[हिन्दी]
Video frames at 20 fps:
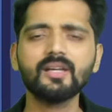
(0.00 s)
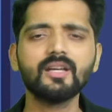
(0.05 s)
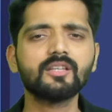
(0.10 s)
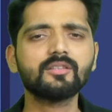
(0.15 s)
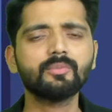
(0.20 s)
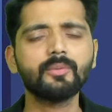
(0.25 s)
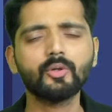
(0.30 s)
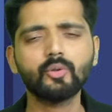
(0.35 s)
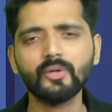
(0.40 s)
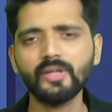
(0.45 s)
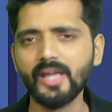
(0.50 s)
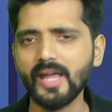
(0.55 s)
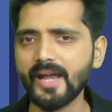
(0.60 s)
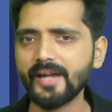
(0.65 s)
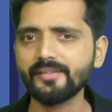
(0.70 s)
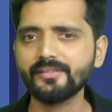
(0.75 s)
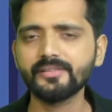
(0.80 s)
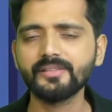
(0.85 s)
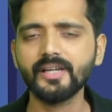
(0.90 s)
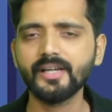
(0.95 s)
इसमें कोई
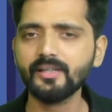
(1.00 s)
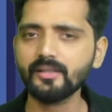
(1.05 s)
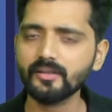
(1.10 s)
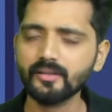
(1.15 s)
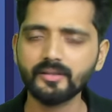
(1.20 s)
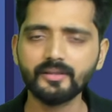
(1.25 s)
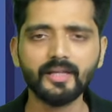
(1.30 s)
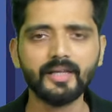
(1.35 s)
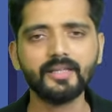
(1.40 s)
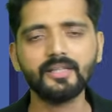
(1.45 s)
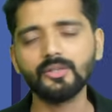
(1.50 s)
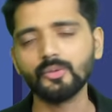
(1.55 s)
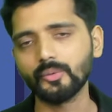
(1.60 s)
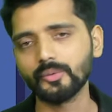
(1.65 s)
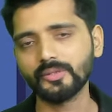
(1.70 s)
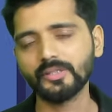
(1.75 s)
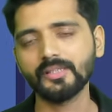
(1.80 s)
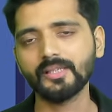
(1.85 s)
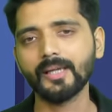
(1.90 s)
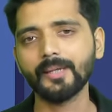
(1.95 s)
एंड डेट नहीं
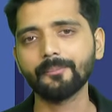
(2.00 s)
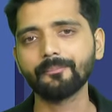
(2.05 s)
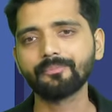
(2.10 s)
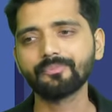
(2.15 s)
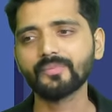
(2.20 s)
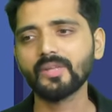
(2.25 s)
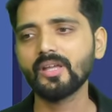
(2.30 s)
होती है